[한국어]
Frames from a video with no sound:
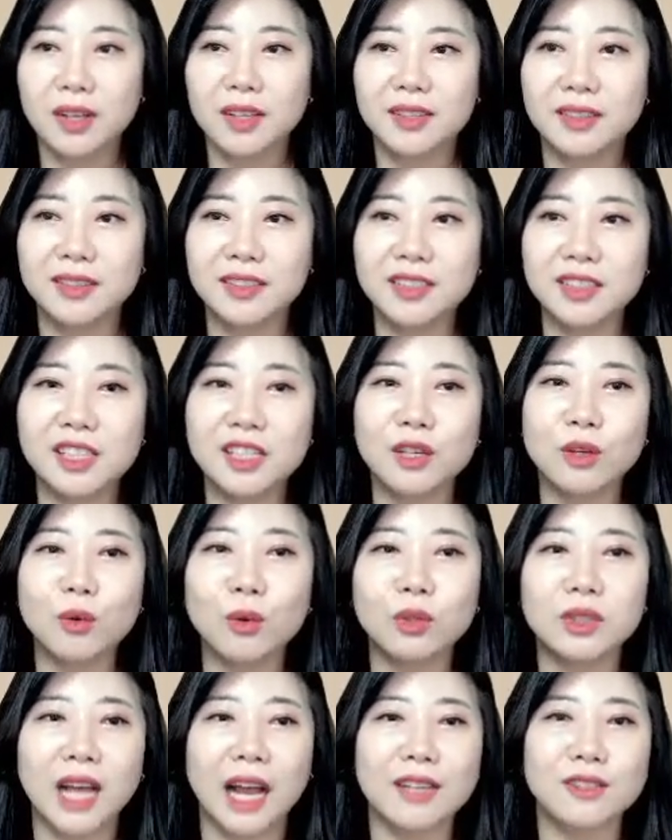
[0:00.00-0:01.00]

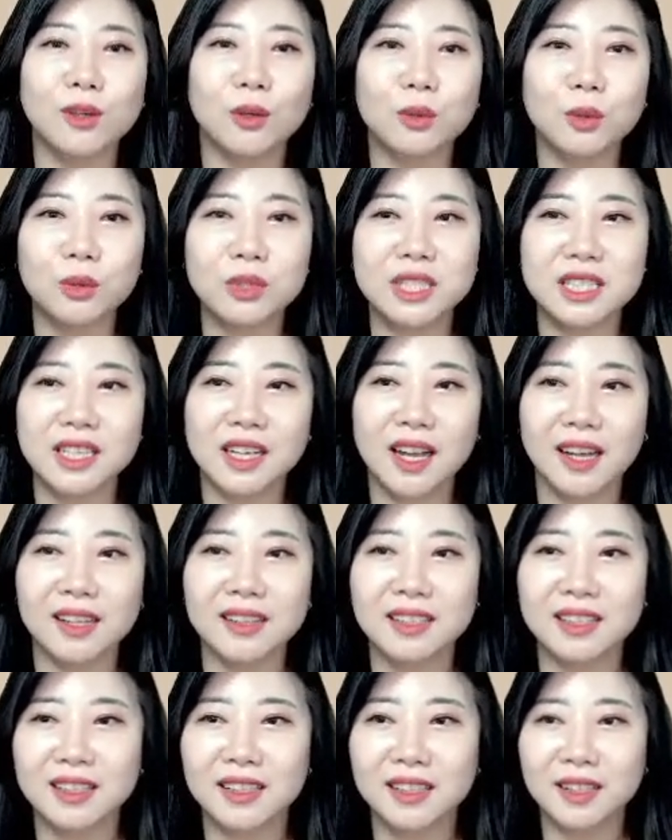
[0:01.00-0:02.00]
그리고 나서도
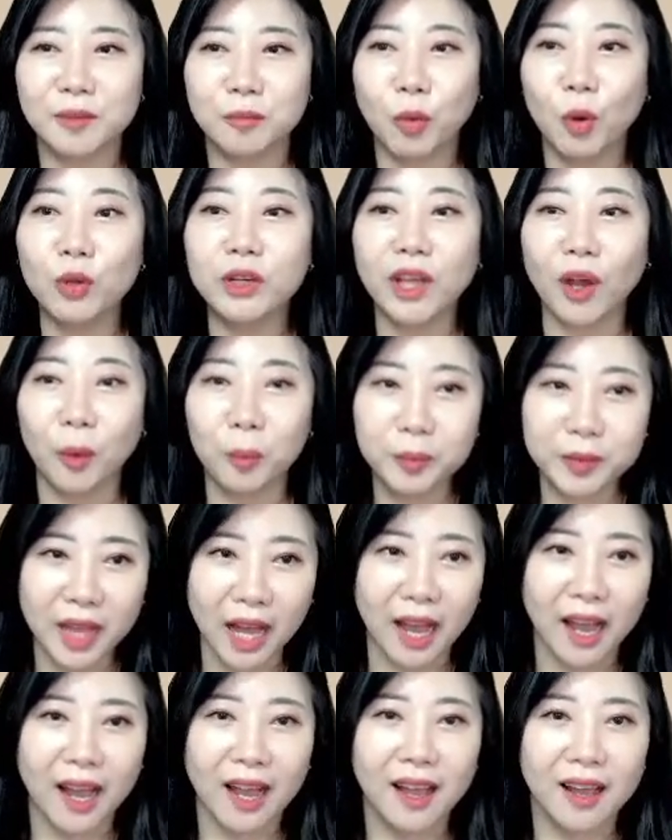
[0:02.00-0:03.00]
시간이 볼 게
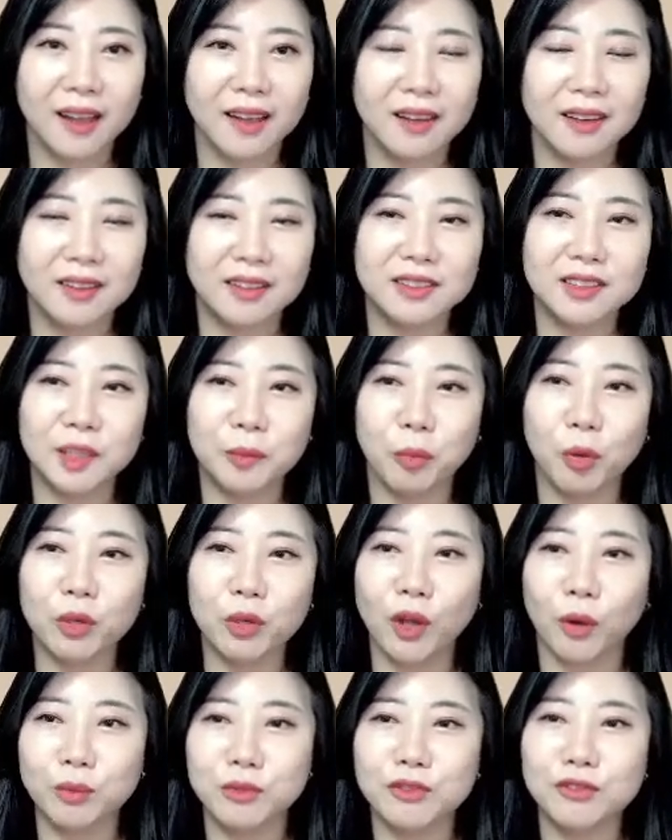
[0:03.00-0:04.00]
없다. 근데 볼
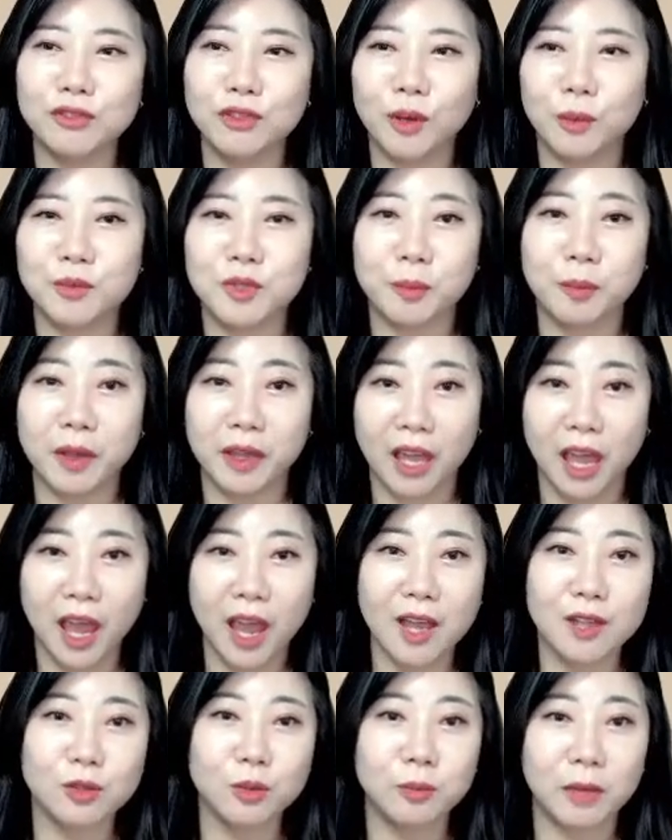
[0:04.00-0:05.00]
게 없을 수가 없죠.
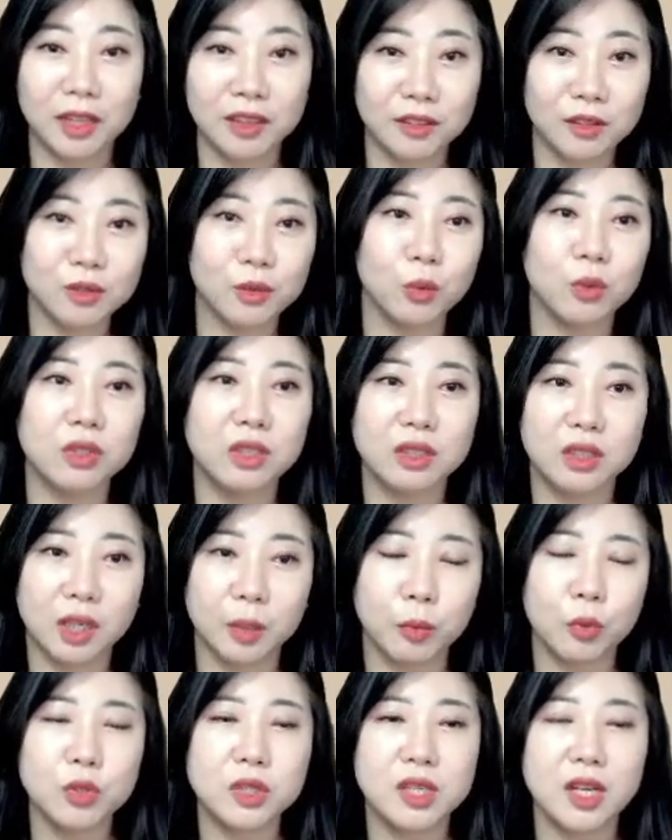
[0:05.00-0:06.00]
계속 만들어서 올리니까
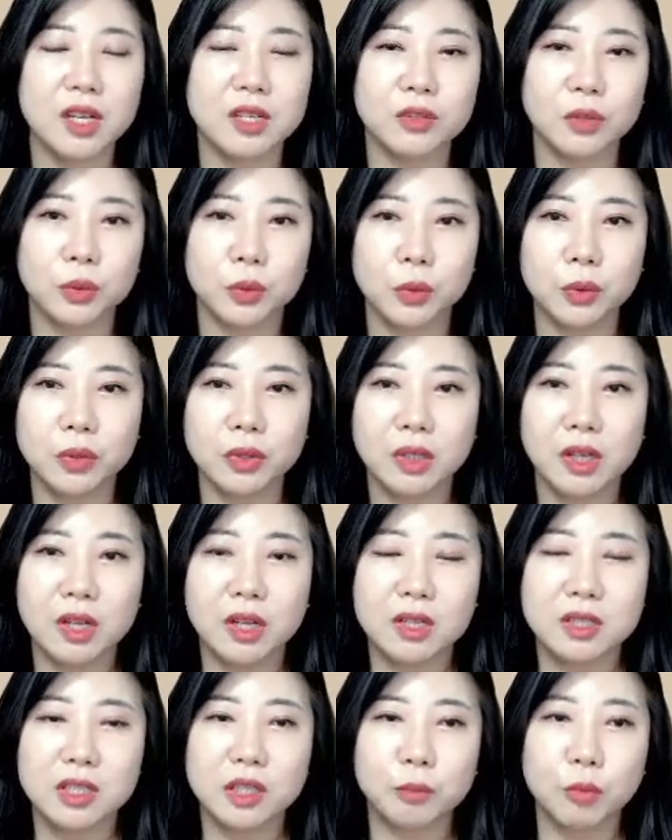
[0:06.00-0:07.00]
본사에서도
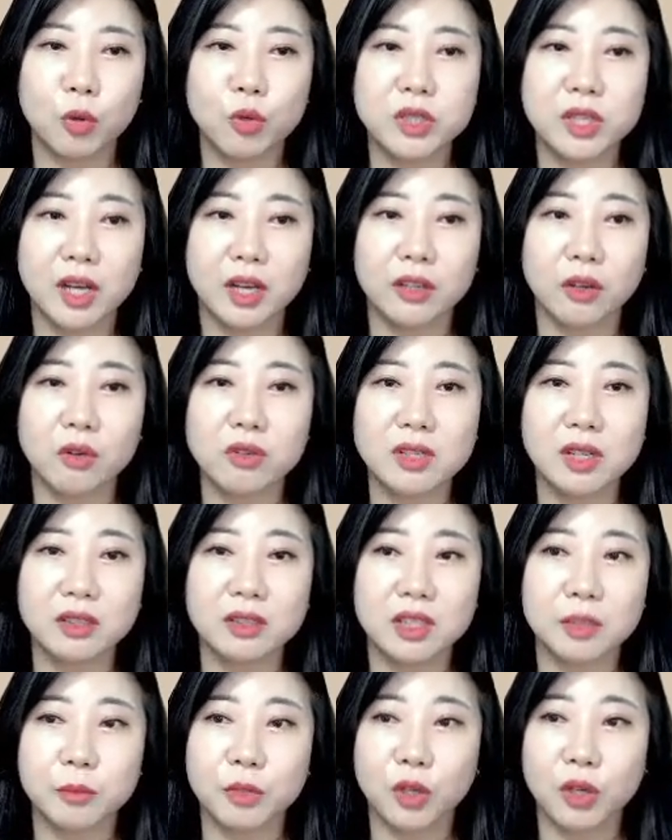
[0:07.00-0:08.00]
지금 본사와
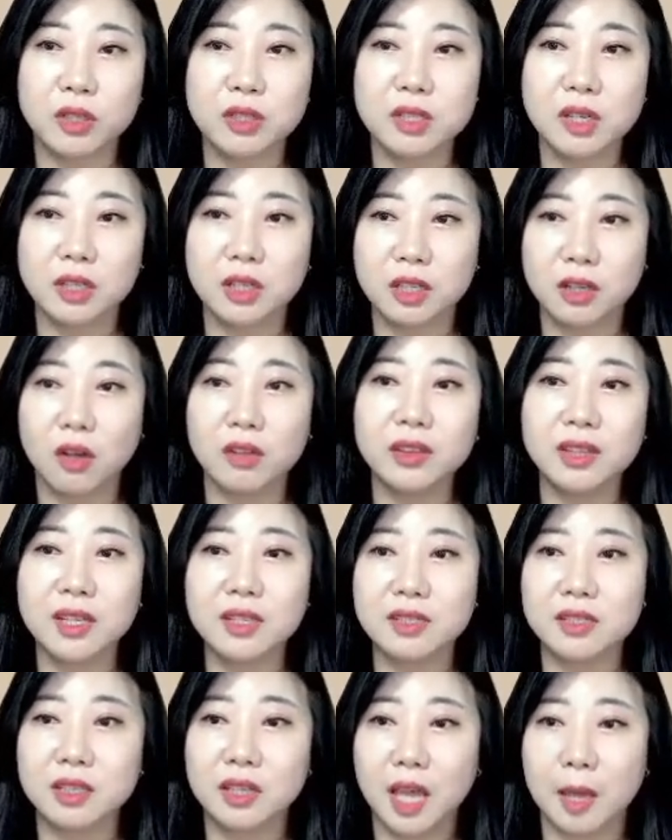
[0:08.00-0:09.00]
영상팀이 굉장히
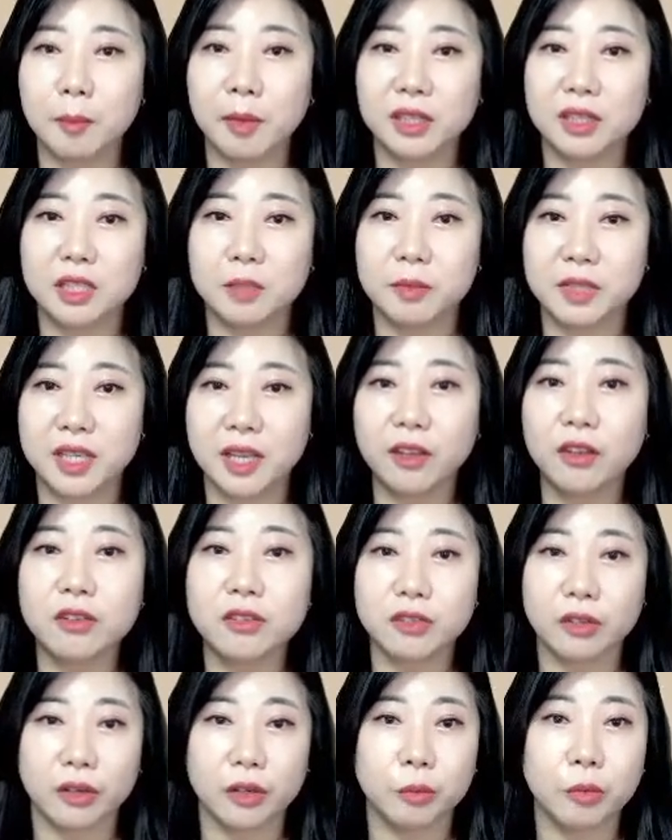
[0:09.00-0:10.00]
컨텐츠 개발팀이
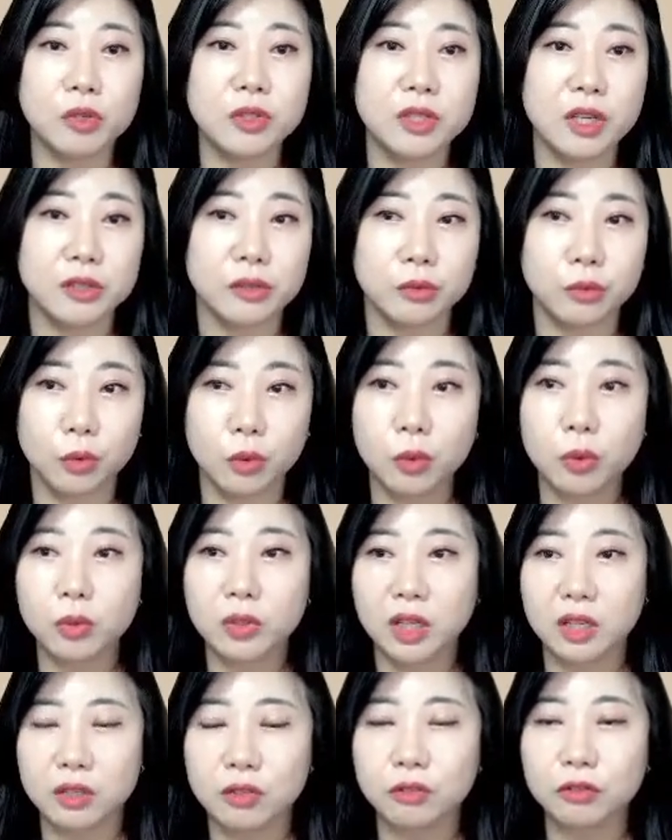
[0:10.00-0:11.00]
생겼어요. 본사에서도
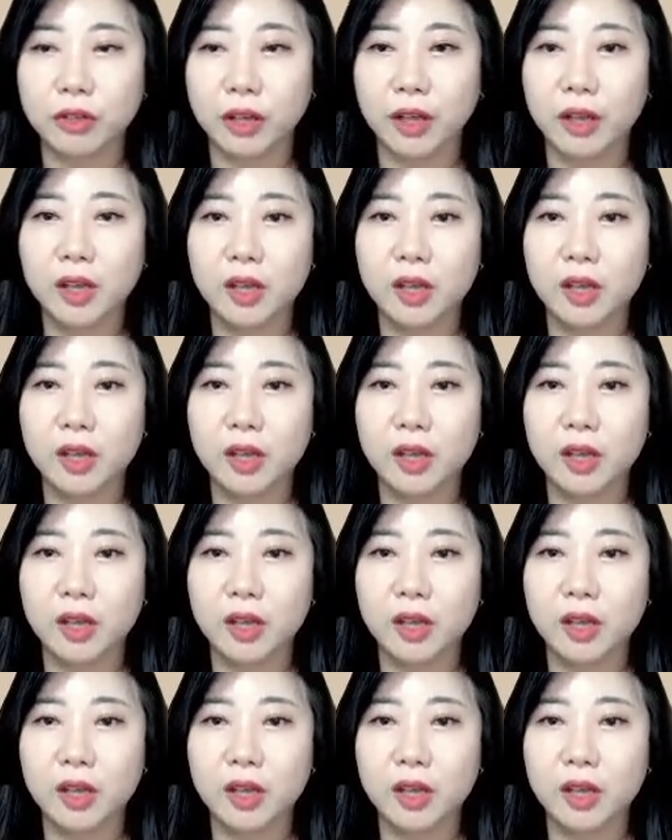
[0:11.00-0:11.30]
코로나 이후에.